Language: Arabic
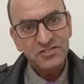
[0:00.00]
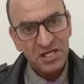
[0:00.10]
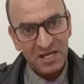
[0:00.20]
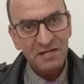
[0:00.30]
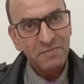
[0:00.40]

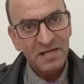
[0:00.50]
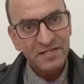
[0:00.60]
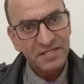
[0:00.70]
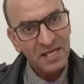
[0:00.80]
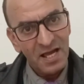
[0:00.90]
شيخ
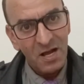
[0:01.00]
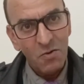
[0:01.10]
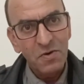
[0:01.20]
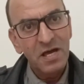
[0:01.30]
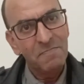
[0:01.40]
البلدية
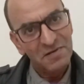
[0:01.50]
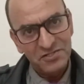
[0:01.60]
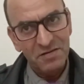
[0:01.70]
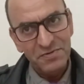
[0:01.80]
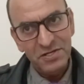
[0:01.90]
هو أب
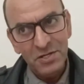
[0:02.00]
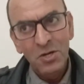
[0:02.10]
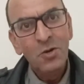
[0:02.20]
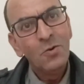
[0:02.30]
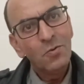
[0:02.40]
الجميع
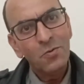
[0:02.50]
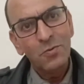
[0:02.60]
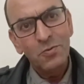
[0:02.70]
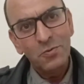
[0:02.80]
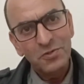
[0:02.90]

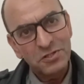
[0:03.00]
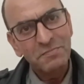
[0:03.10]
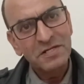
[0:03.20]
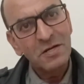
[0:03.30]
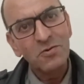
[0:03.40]

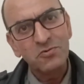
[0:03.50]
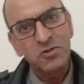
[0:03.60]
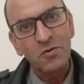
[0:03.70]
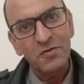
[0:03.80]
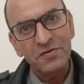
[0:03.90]
ونتمنى له
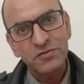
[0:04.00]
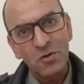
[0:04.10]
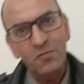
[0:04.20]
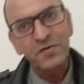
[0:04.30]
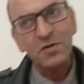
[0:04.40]

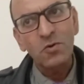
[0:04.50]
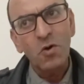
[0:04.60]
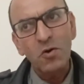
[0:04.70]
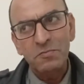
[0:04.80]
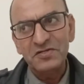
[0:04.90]
التوفيق
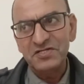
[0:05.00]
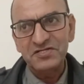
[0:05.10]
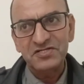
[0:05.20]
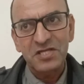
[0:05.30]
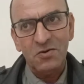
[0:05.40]
هو
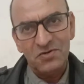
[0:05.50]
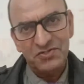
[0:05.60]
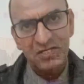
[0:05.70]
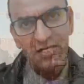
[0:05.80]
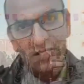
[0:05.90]
والمجلس تاعو إن شاء